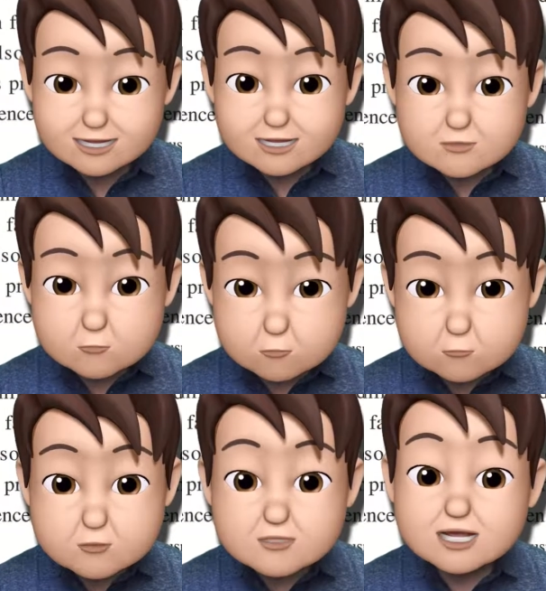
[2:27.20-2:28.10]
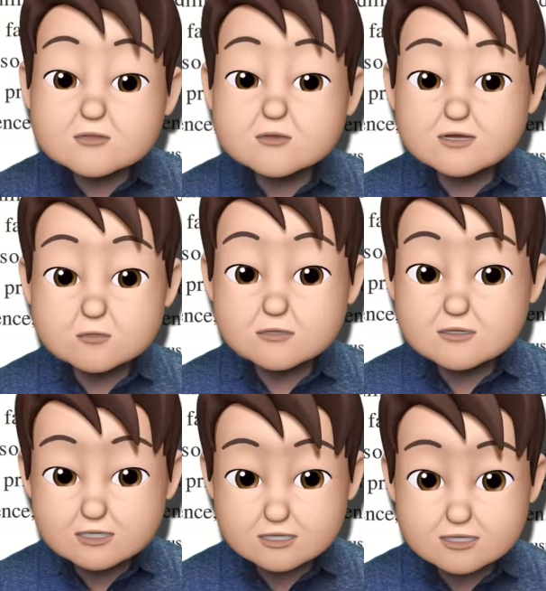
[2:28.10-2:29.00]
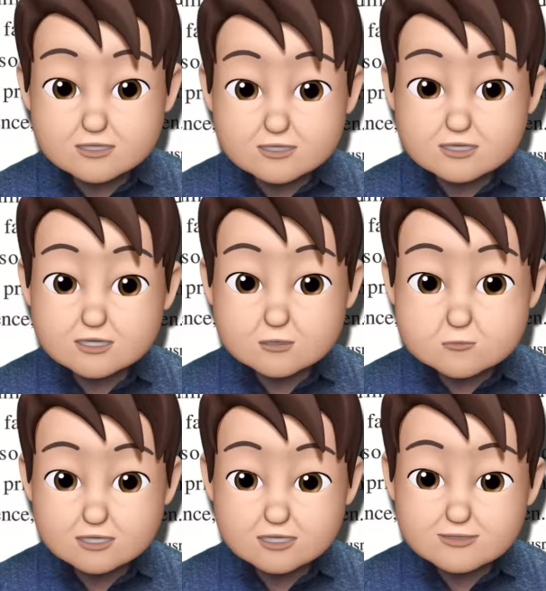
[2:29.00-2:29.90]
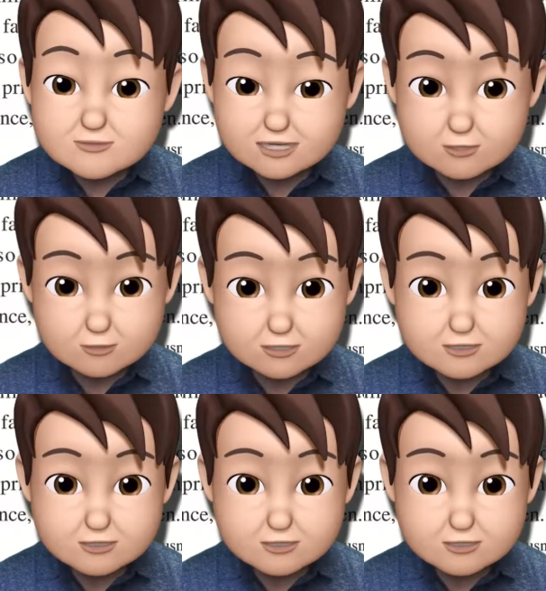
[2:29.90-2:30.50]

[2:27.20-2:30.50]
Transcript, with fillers: 도구 사용의 출현은 was the result,